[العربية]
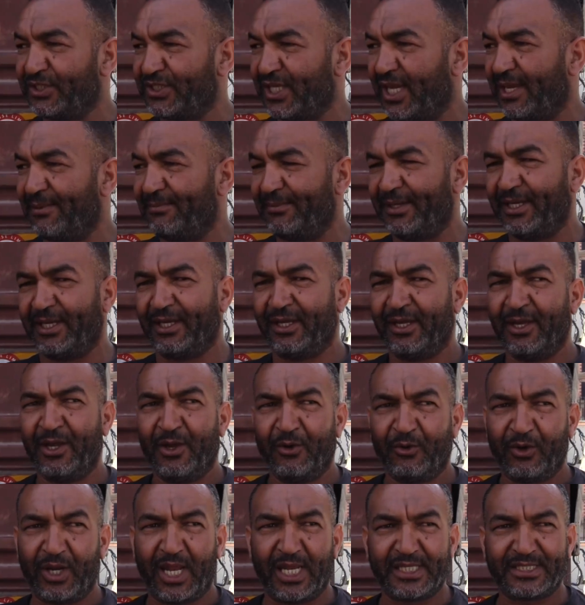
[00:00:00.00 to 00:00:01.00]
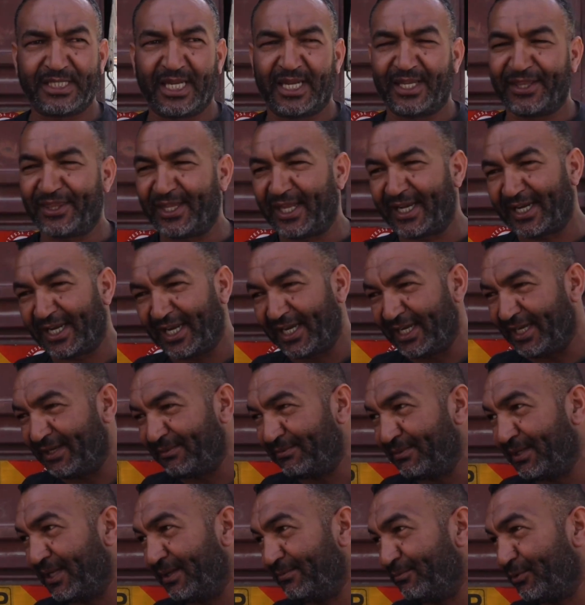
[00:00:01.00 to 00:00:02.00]
الجميع الاسعار راهي
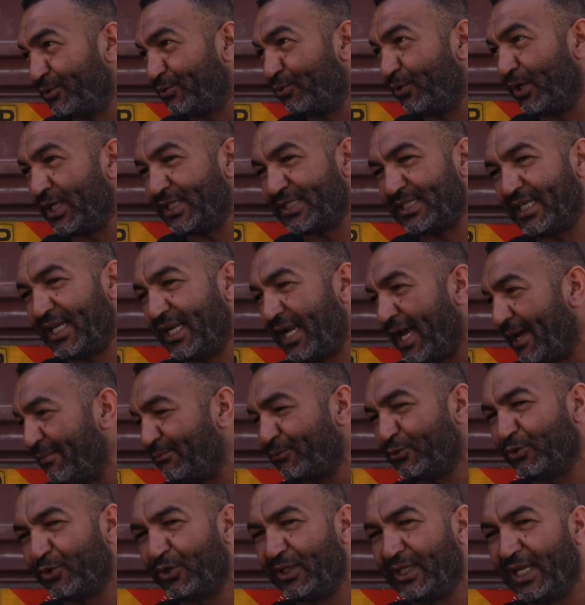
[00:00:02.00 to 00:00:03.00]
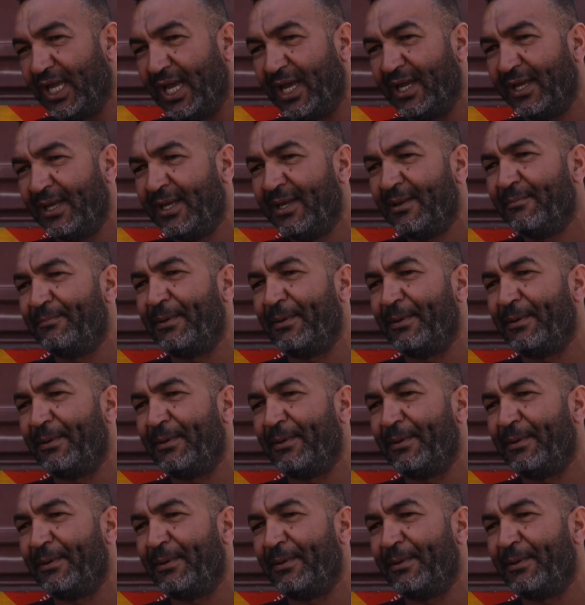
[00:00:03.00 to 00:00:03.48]
متوازيه الحمد لله